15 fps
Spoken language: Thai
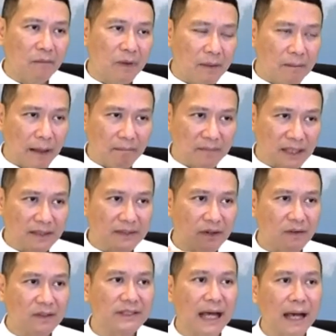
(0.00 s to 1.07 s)
ไว้แบบหนึ่งส
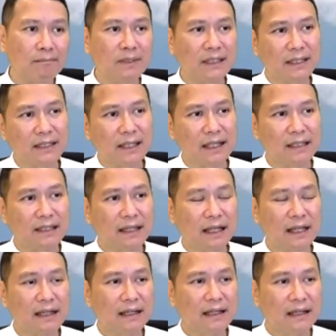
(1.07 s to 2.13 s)
องสามเลยเนี่ยนะ